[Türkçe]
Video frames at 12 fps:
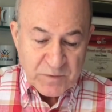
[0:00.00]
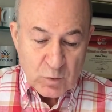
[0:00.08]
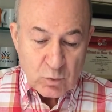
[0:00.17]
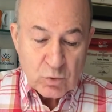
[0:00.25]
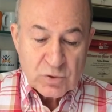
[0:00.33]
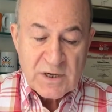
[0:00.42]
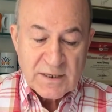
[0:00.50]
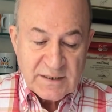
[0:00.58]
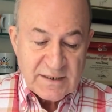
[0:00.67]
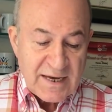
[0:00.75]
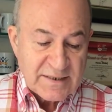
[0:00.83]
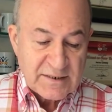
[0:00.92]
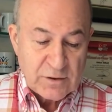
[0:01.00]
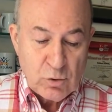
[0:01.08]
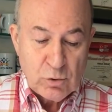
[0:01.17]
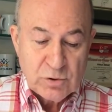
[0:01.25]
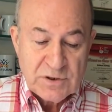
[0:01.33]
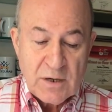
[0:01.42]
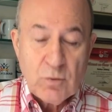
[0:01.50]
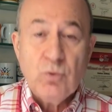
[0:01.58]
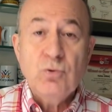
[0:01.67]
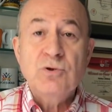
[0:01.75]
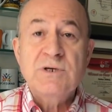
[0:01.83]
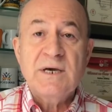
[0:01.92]
Uğurcan giderse ne olacak?
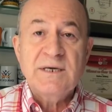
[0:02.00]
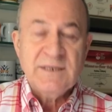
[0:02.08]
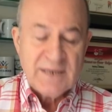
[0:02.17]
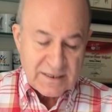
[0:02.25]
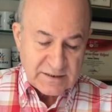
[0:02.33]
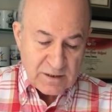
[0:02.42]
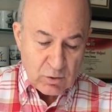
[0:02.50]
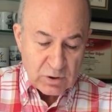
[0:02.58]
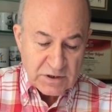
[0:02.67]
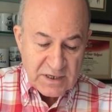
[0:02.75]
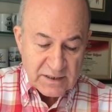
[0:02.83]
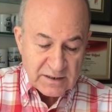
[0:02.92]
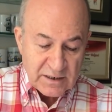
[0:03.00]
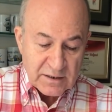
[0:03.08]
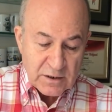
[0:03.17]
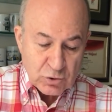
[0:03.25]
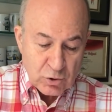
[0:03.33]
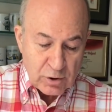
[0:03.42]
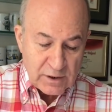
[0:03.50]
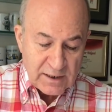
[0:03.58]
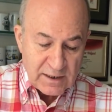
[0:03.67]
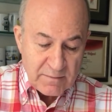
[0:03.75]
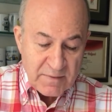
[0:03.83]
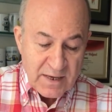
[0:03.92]
Uğurcan giderse olacakları da
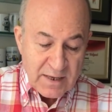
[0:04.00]
söyleyelim.